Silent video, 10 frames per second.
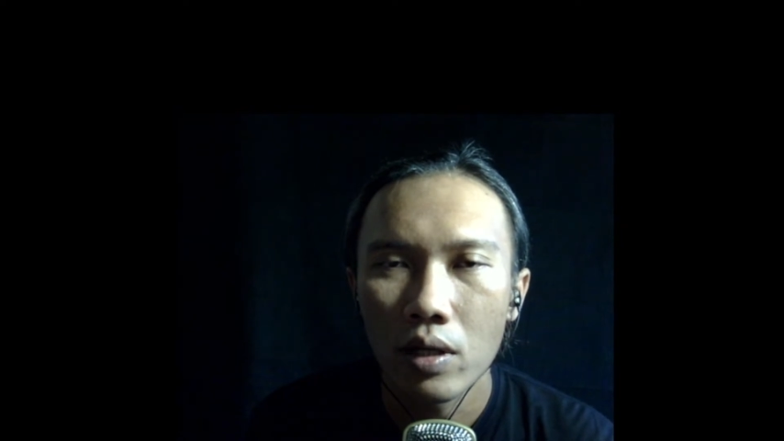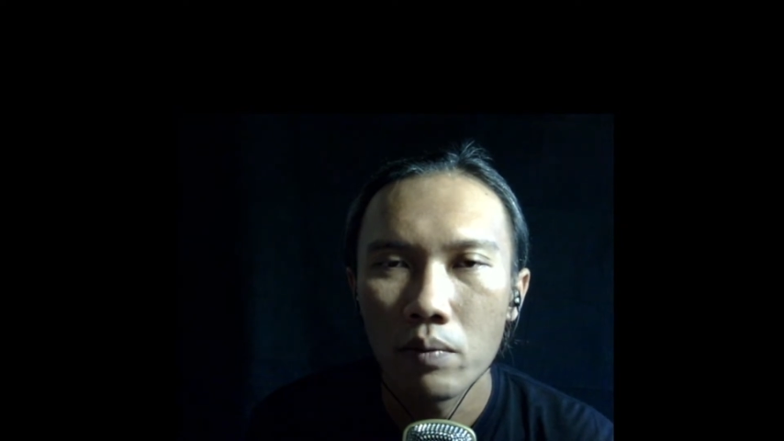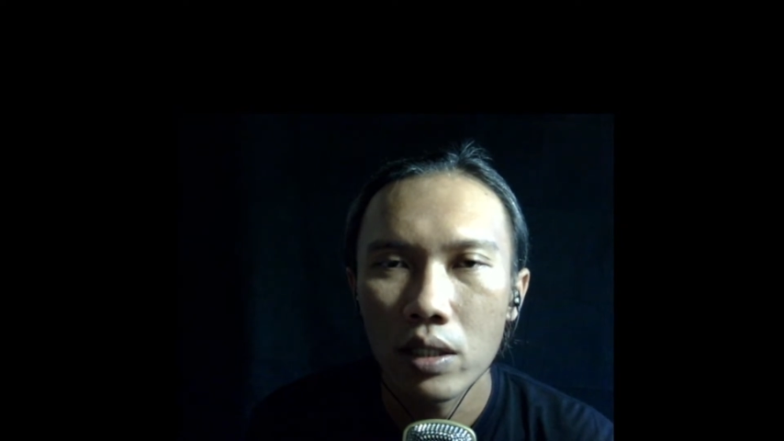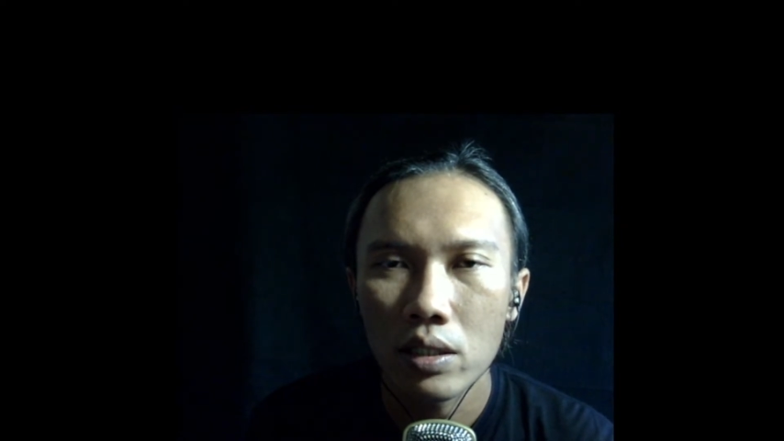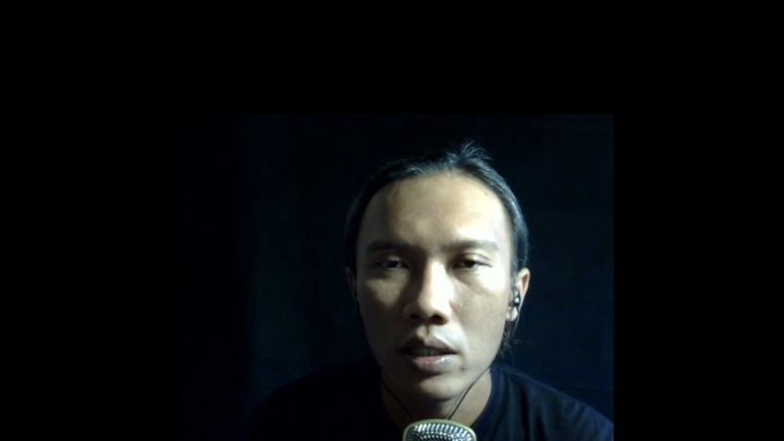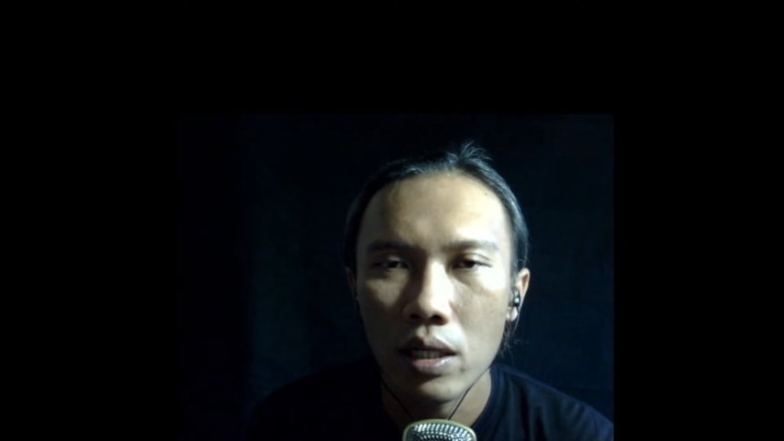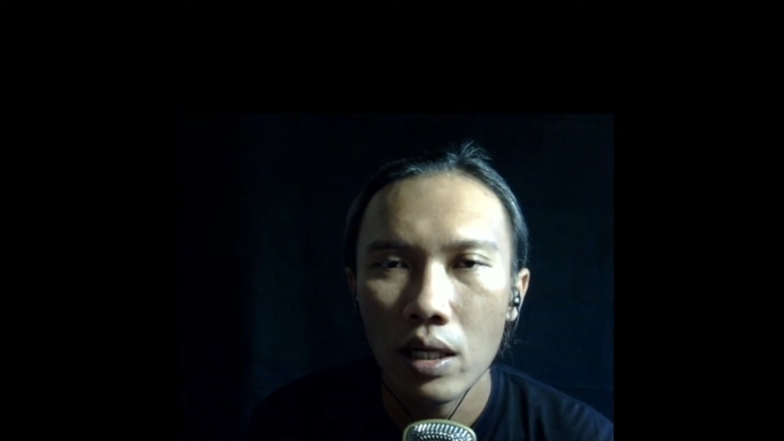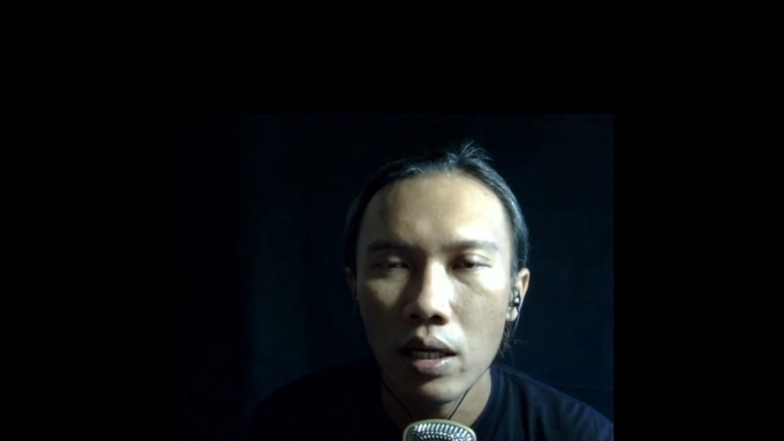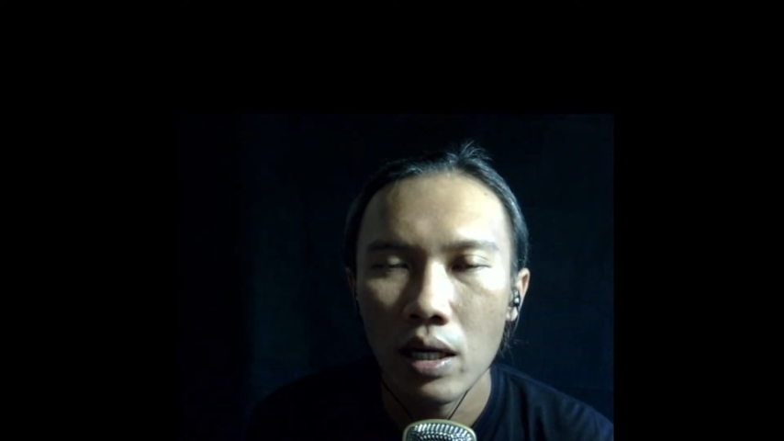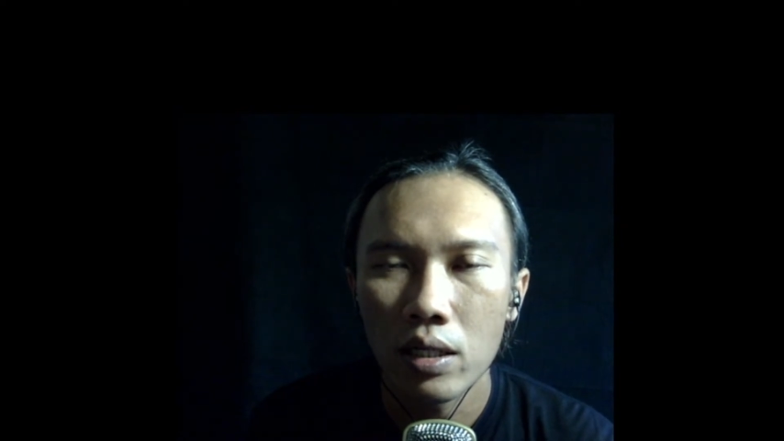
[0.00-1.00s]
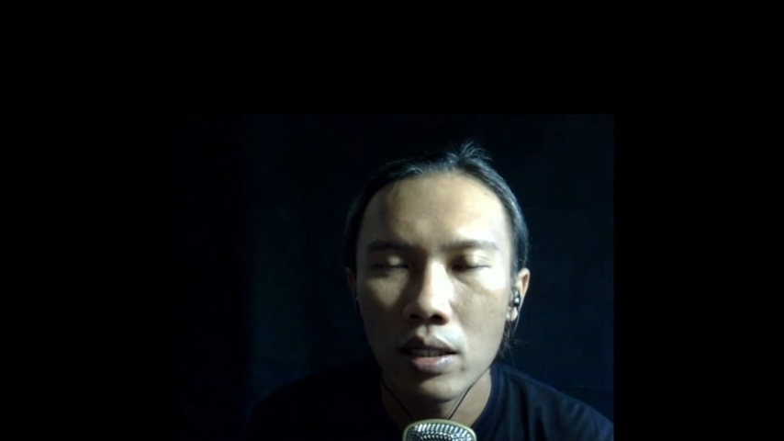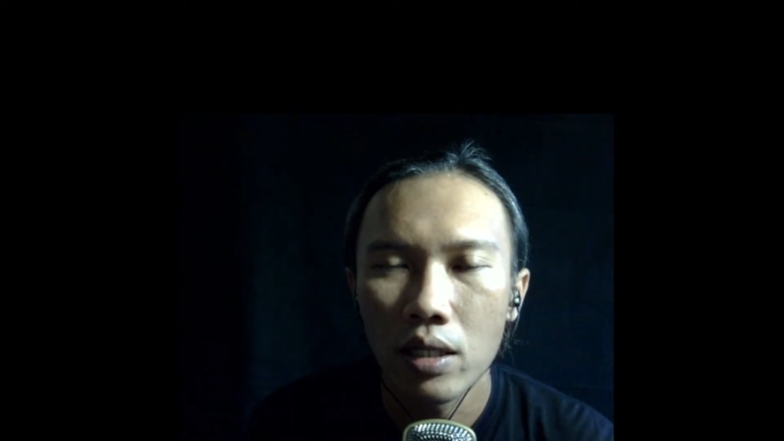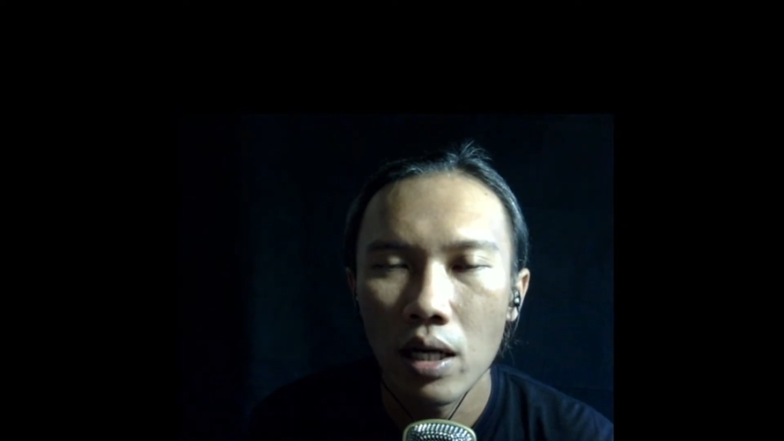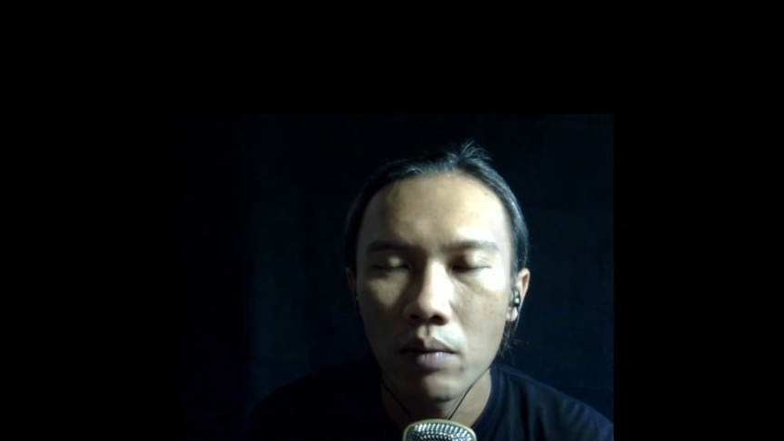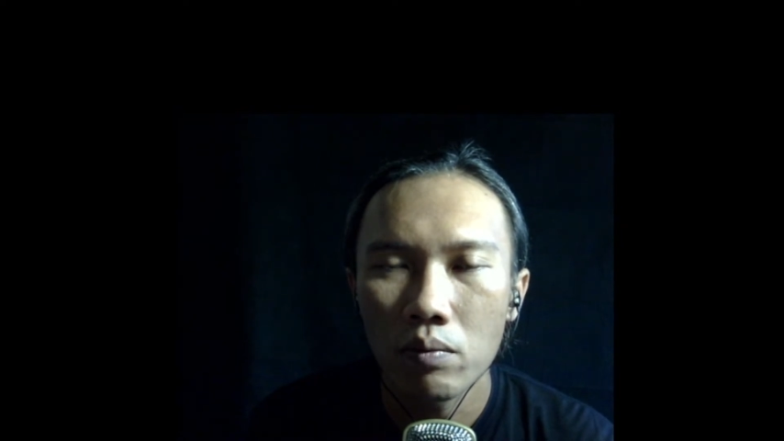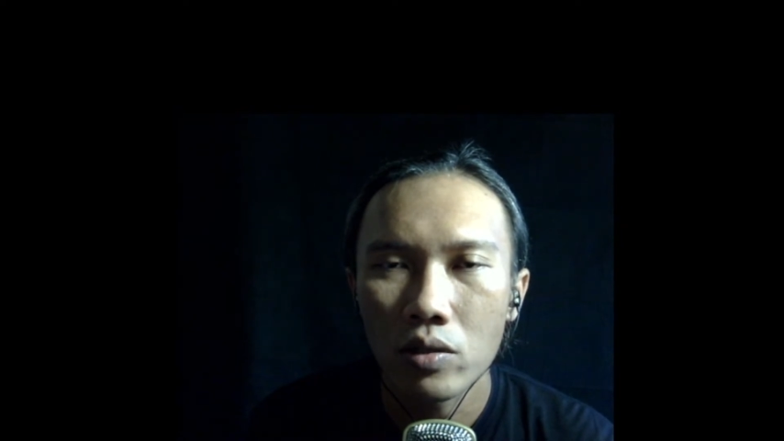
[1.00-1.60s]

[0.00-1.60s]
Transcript: biasanya kan ada di dalam